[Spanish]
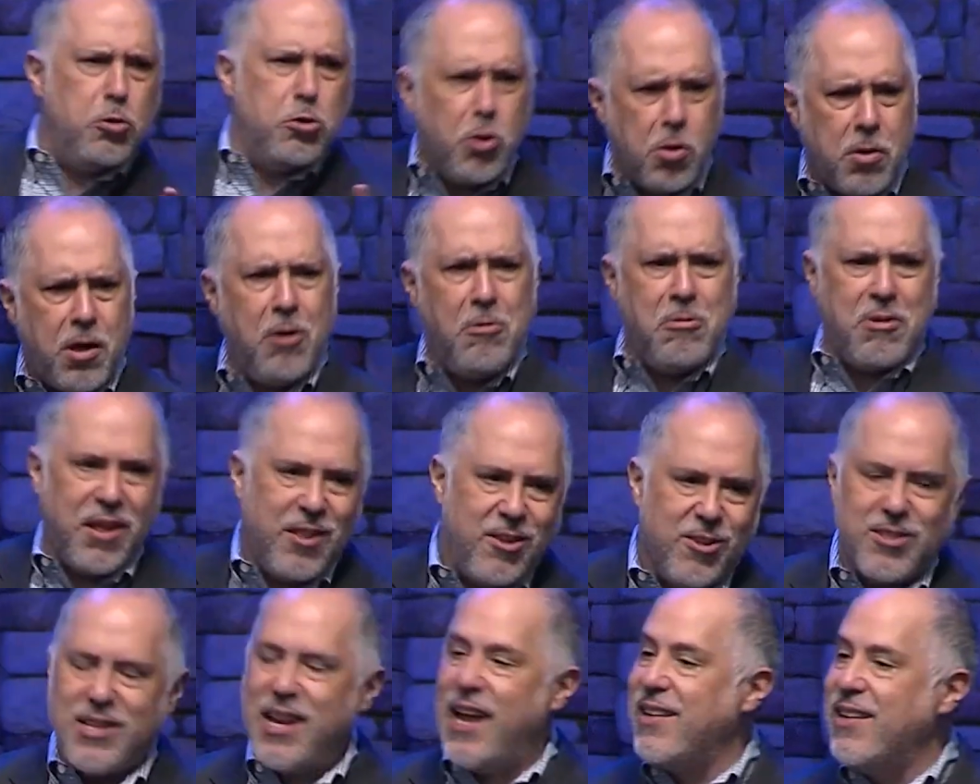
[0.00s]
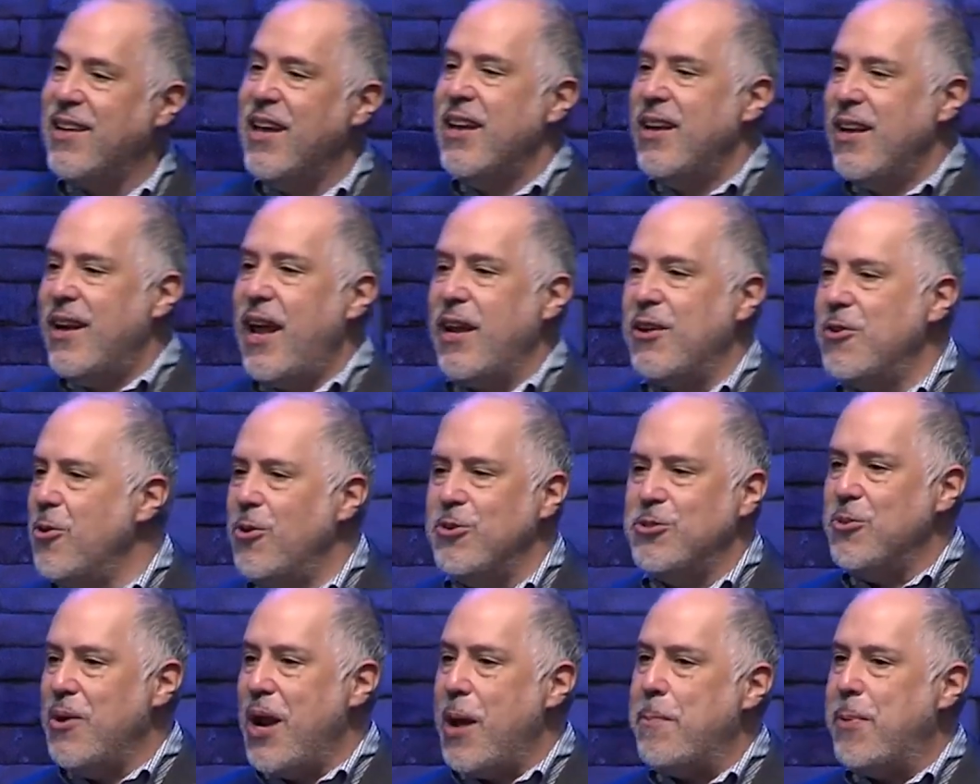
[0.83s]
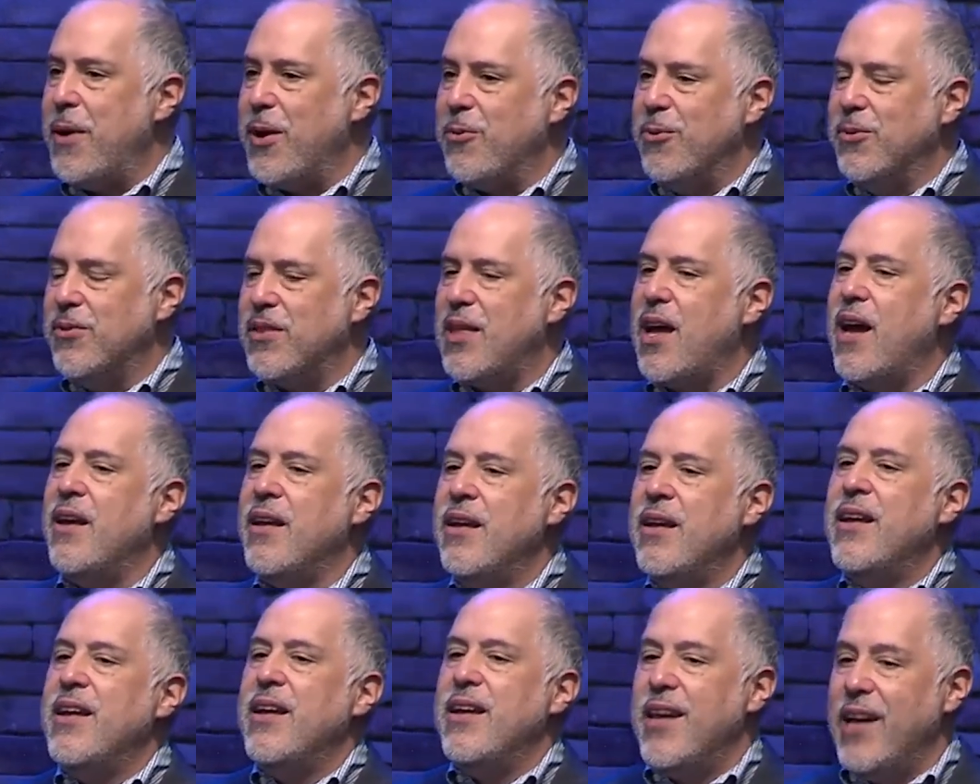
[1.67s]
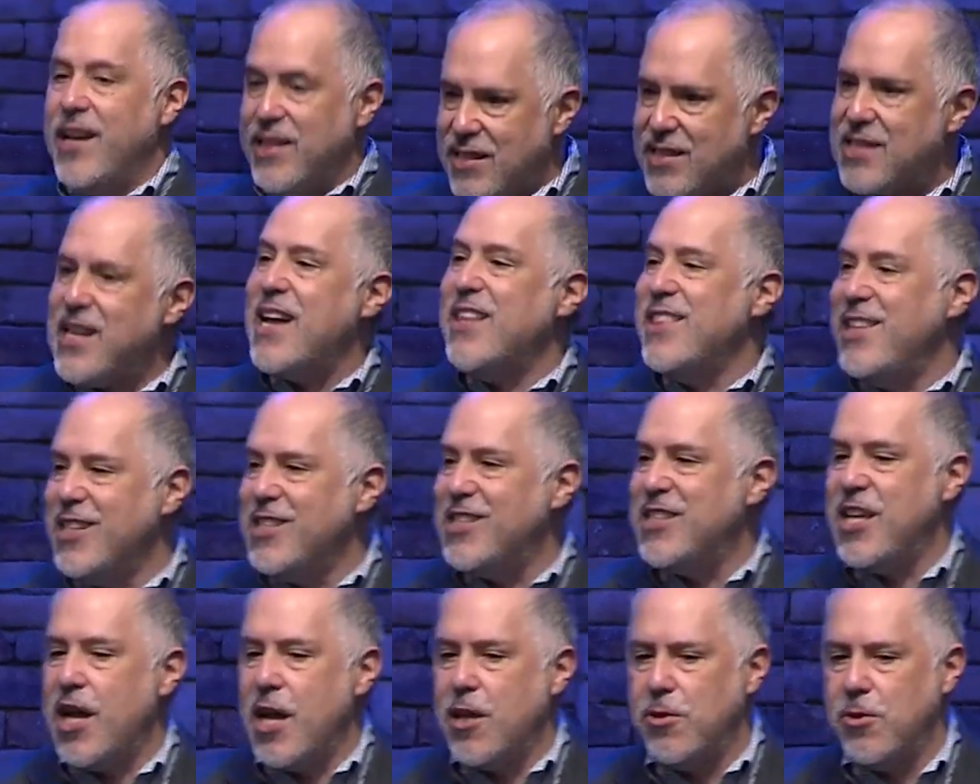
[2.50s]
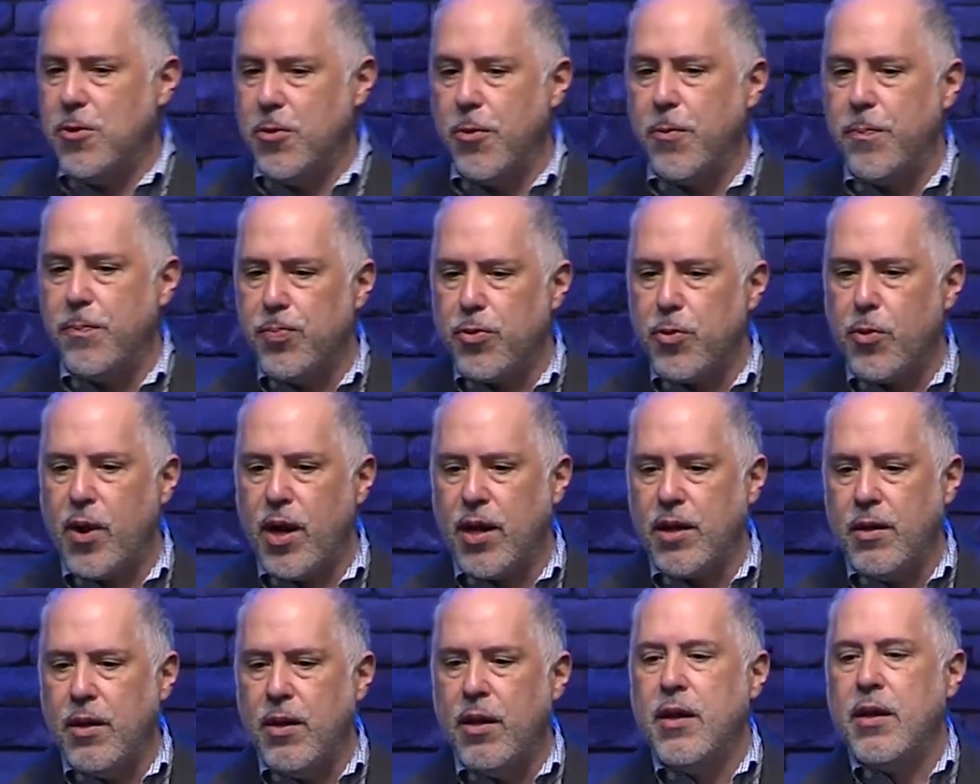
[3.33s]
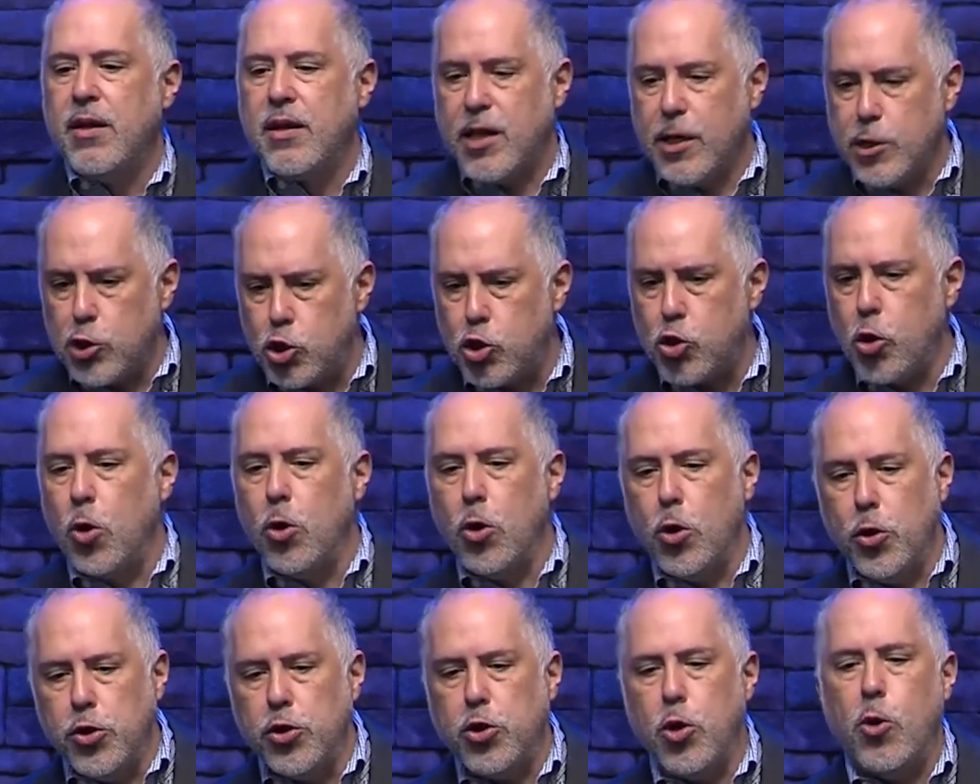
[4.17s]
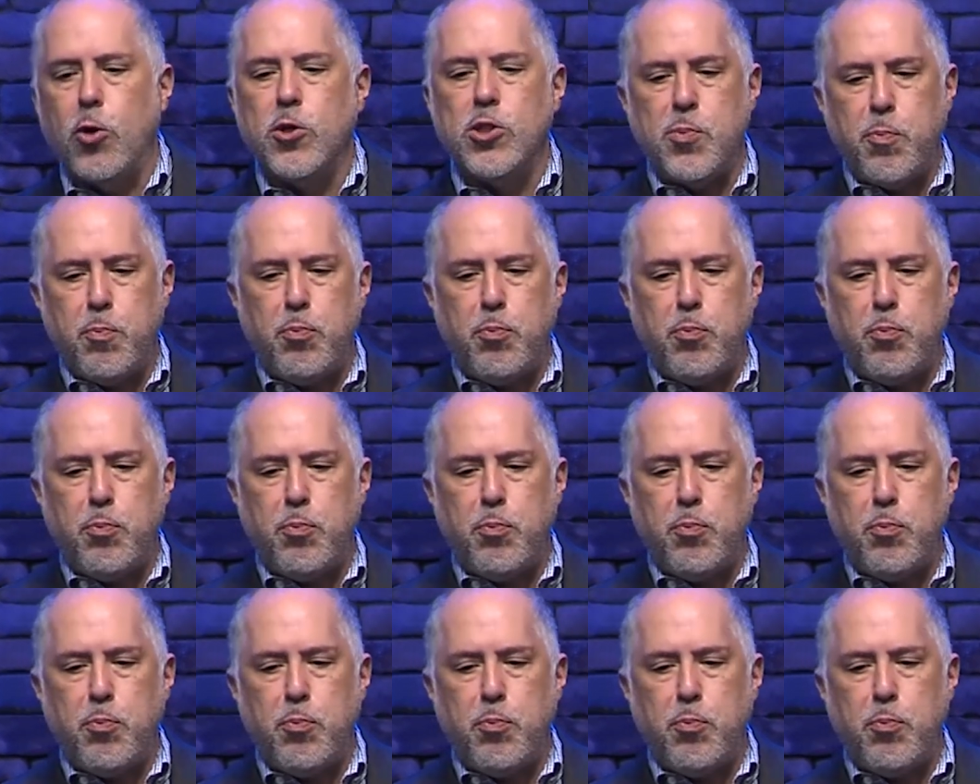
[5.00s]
yo creo que Dios, like, like, no es una pregunta, está diciendo que solo Dios